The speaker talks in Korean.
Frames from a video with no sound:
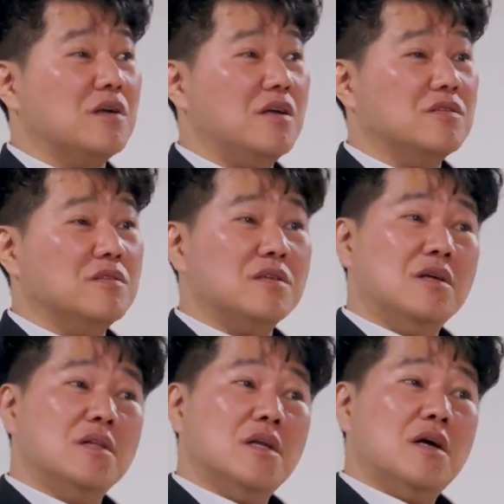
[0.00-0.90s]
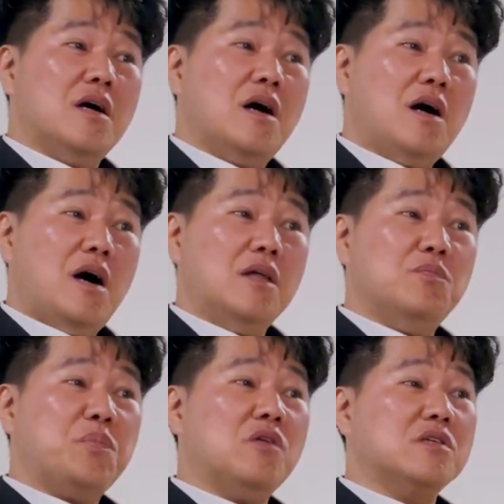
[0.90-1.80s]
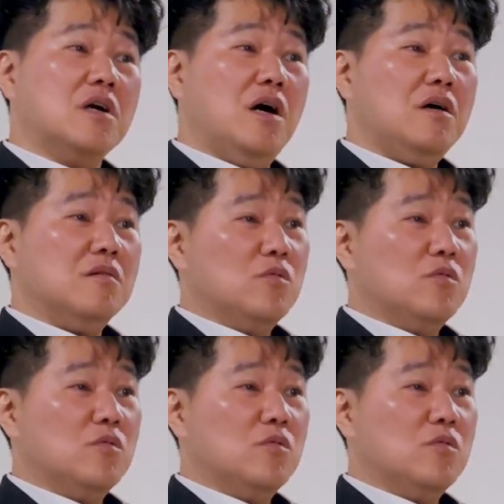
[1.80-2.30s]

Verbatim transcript: 한 한 편인가?